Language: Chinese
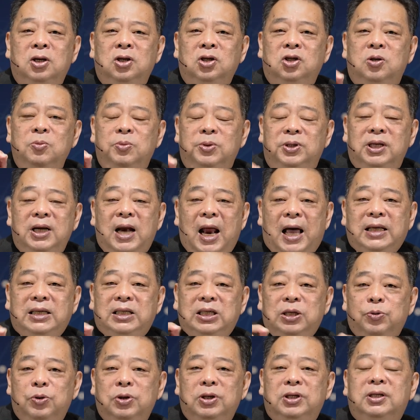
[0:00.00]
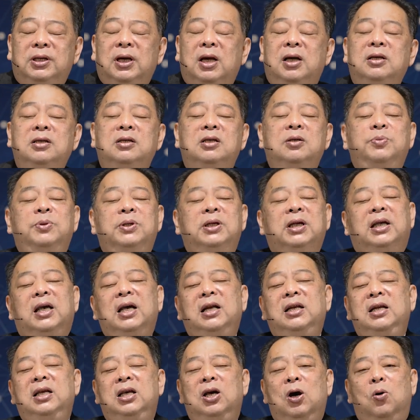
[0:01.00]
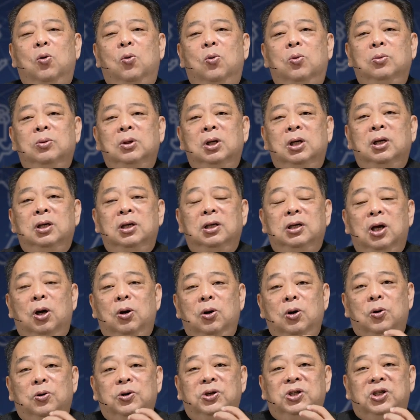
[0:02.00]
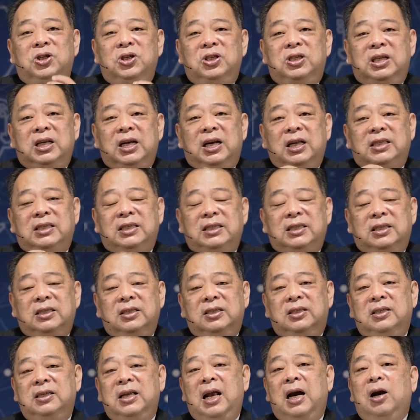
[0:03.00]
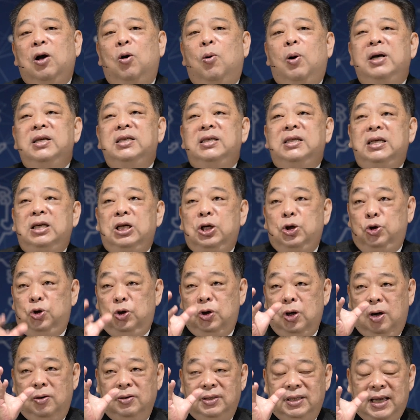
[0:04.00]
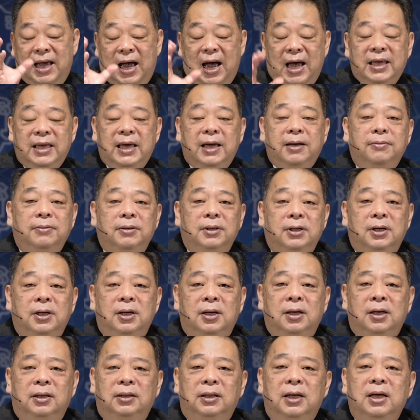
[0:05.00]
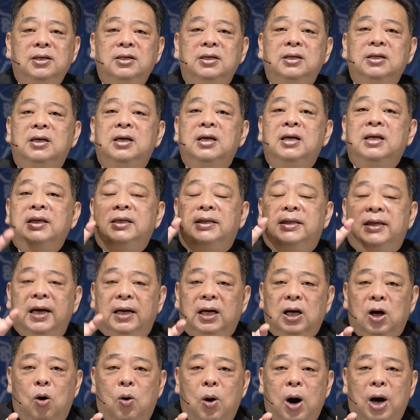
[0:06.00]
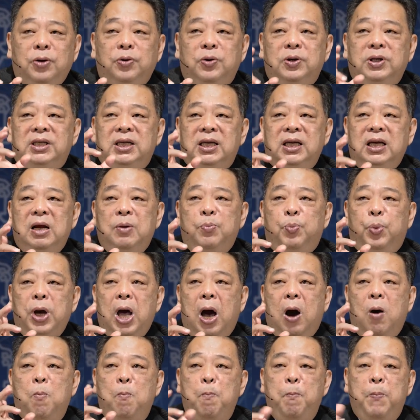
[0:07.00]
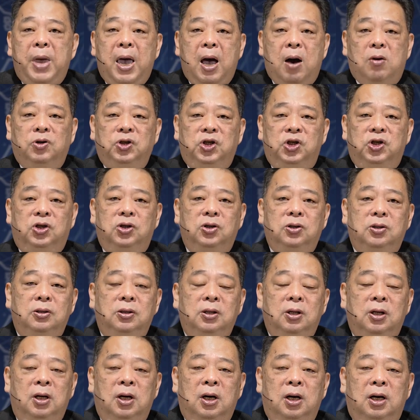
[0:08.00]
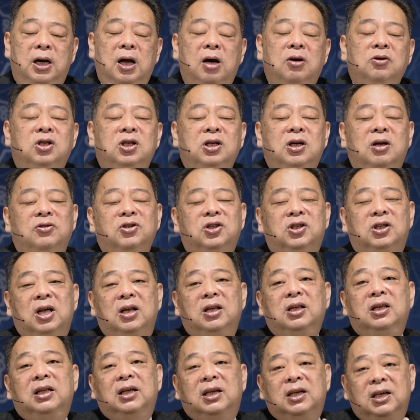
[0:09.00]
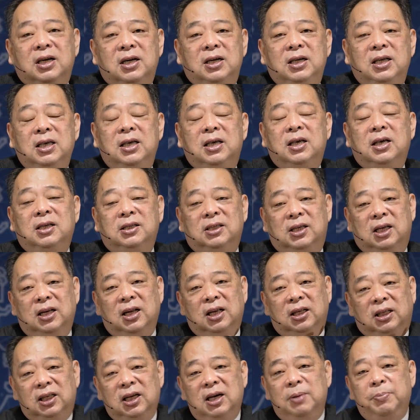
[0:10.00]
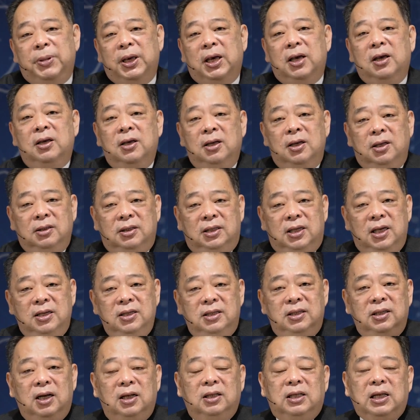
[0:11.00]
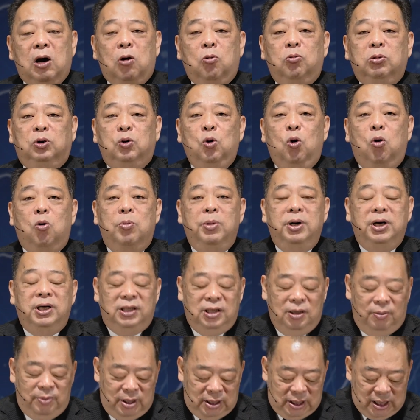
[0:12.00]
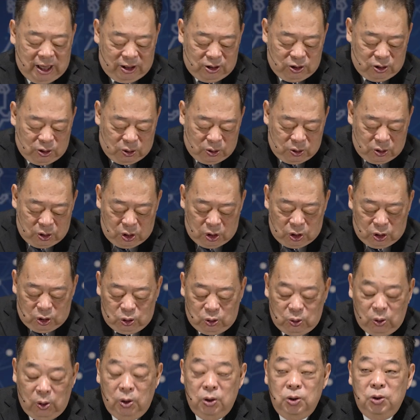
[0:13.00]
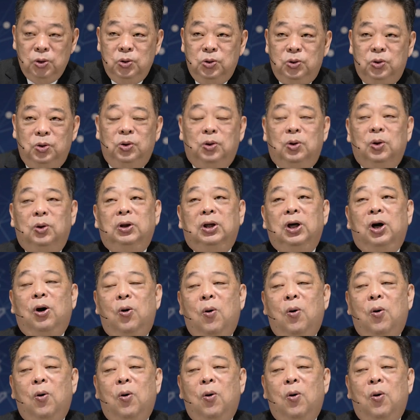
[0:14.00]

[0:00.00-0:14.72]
是不是来自于神，是不是跟你有有有实体的、子子这样的关系，你需要查验。但是，这样的话语，请你不要藐视。你要知道，神刻意，神也特别真实的，在对我们的生命当中说许多的